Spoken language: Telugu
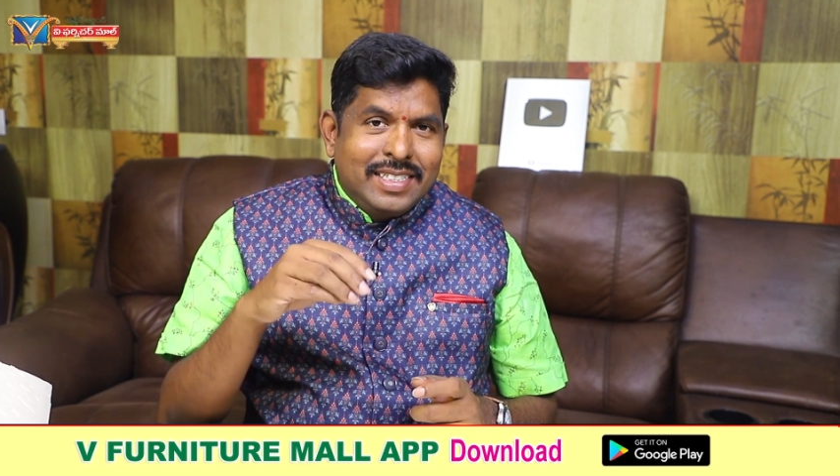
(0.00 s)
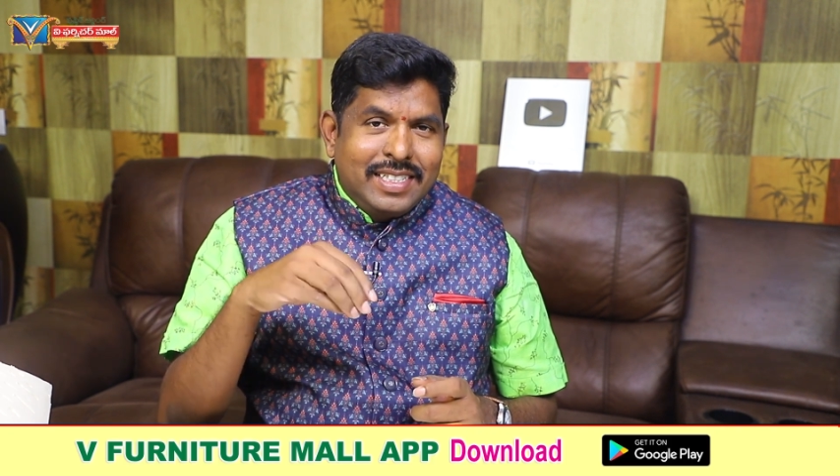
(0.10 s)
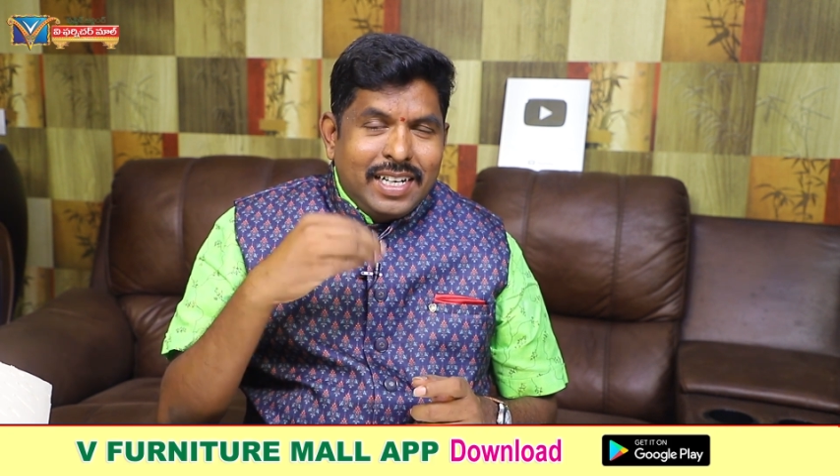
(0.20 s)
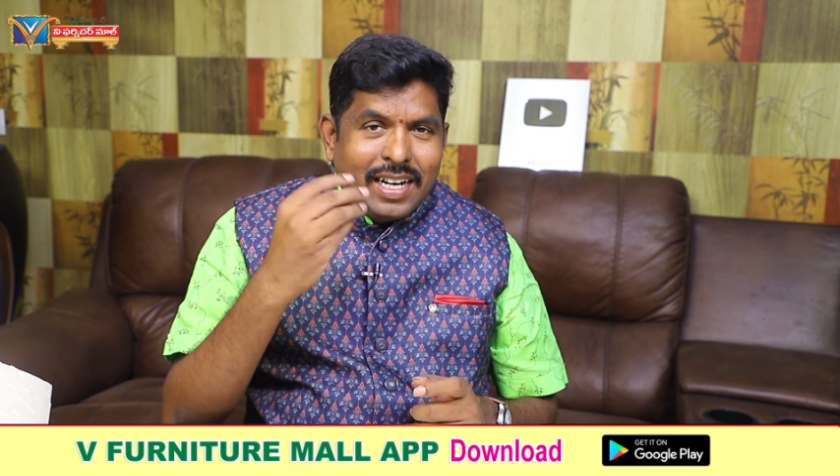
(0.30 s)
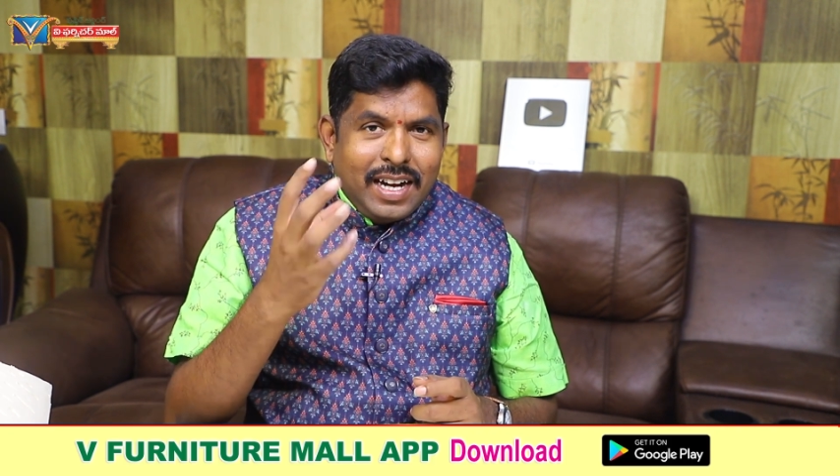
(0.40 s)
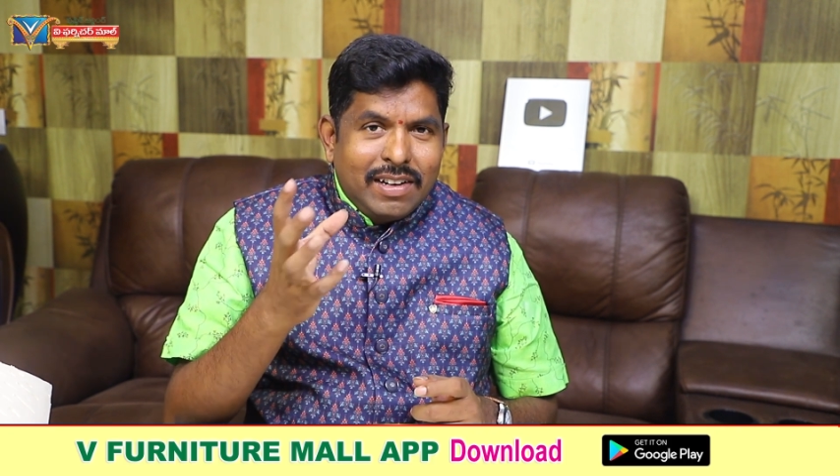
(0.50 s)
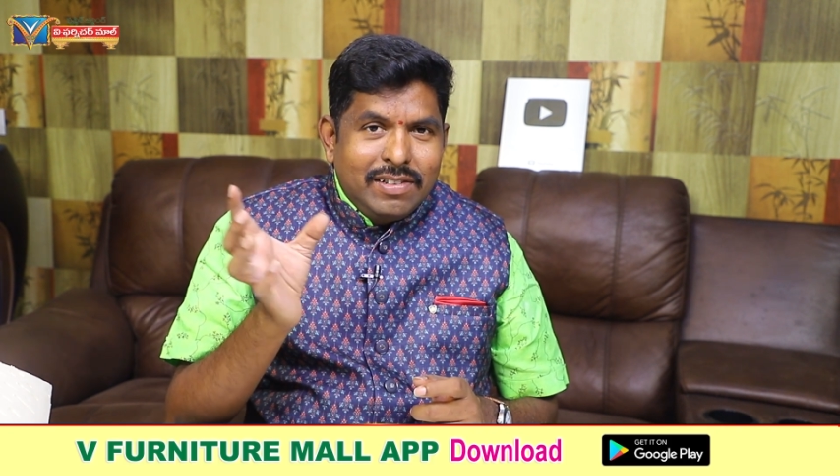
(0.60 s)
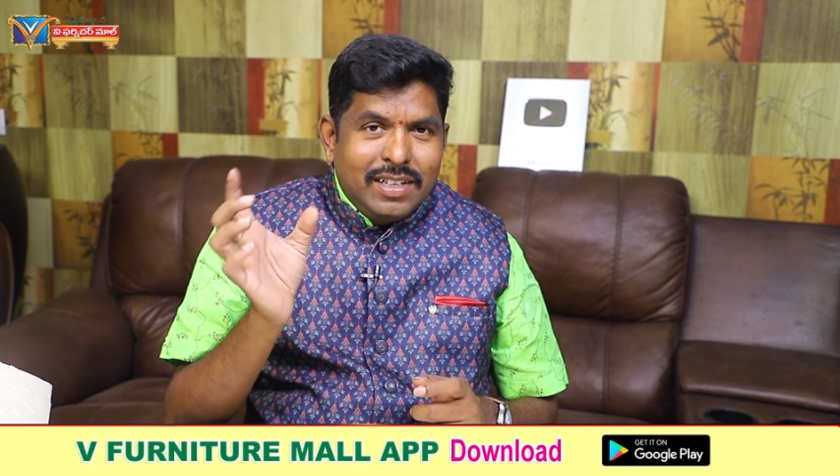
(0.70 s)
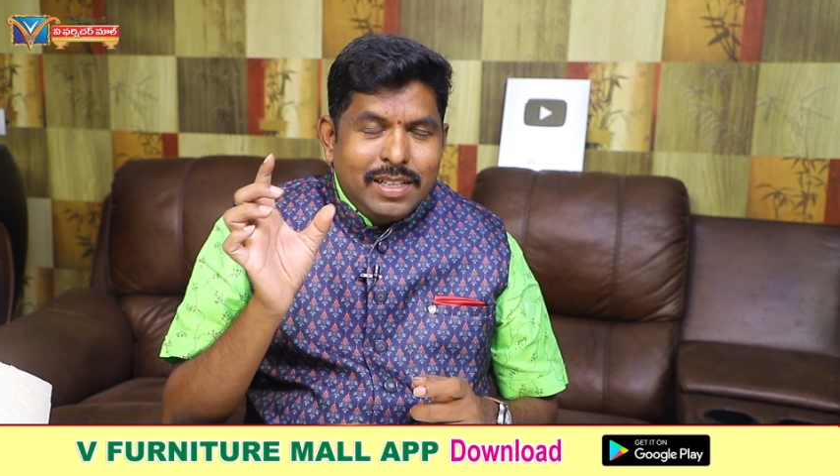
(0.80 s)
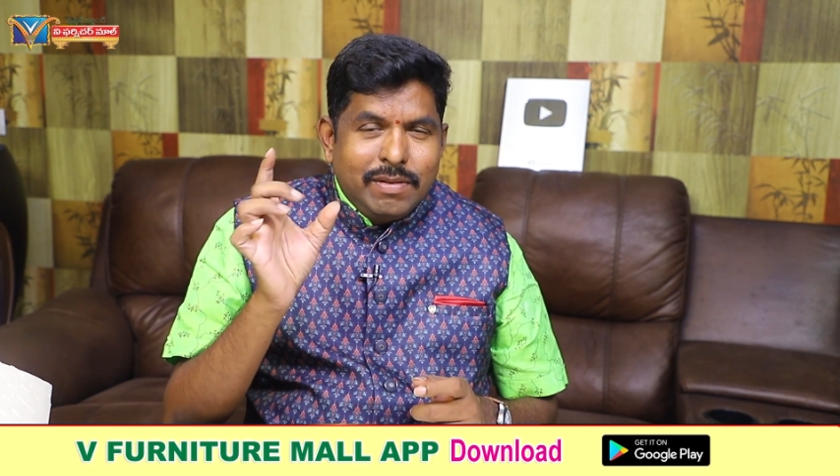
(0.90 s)
చండాలంగా
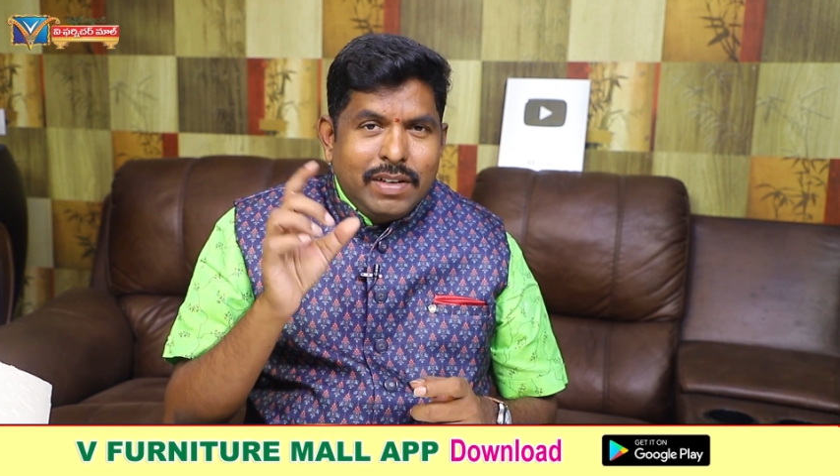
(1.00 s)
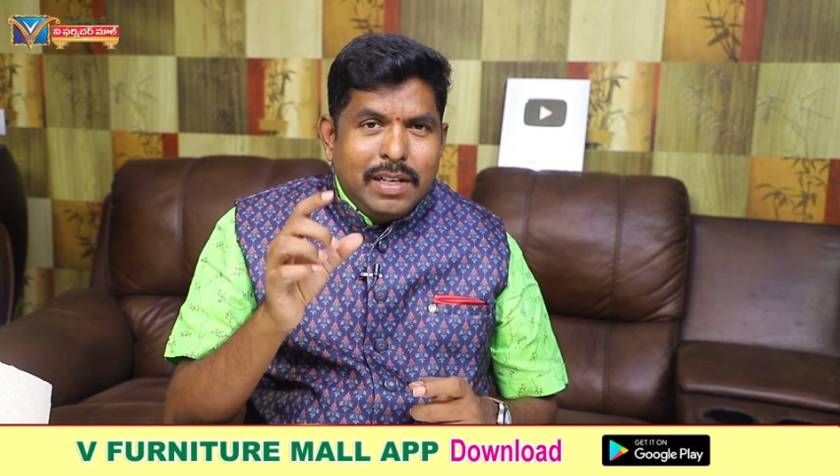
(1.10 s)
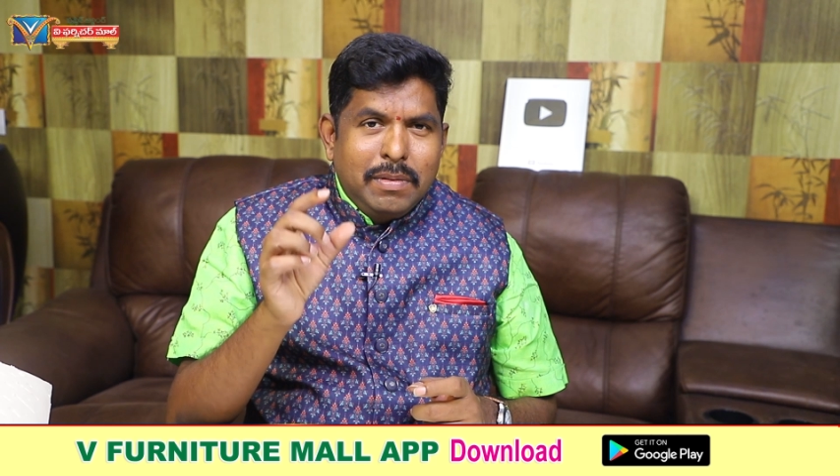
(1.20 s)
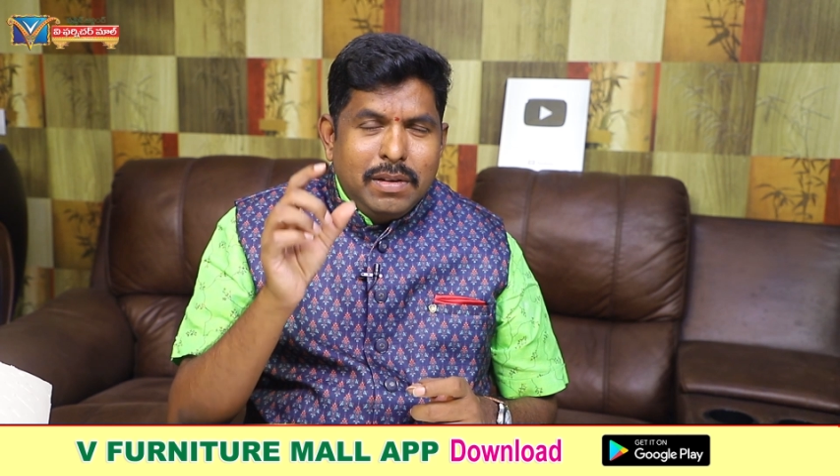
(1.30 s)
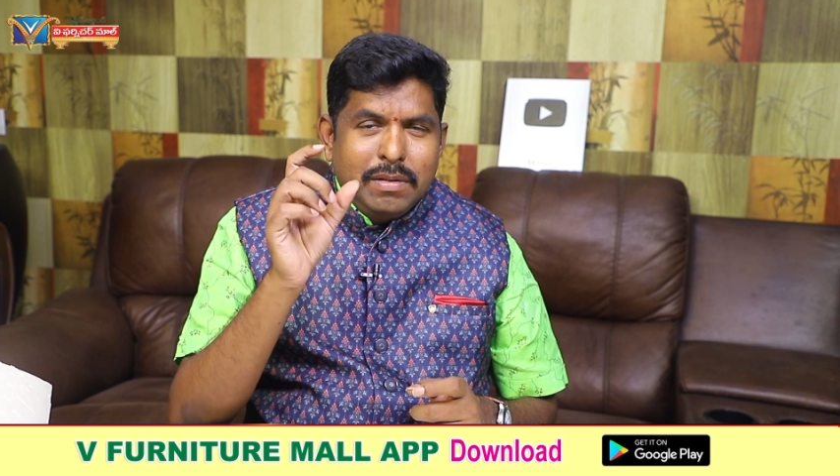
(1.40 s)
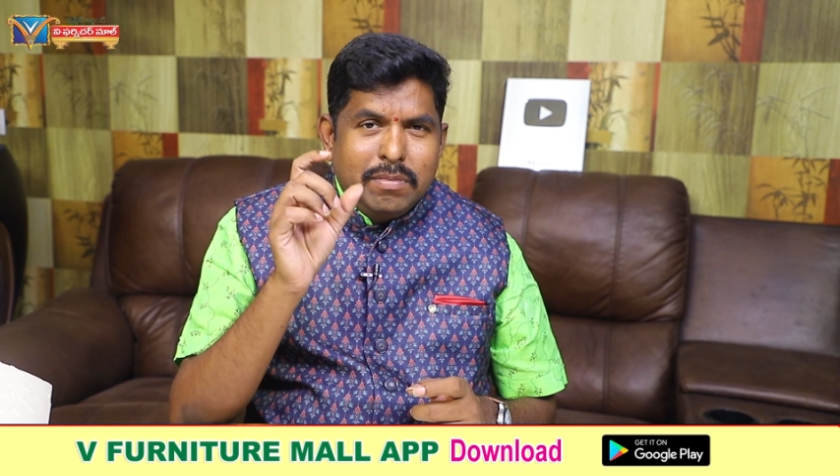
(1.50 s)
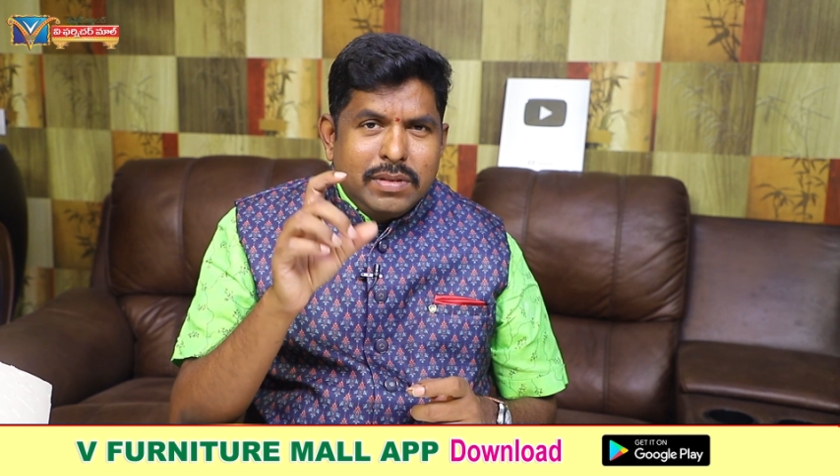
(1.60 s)
ఉండేది ఫిలిములు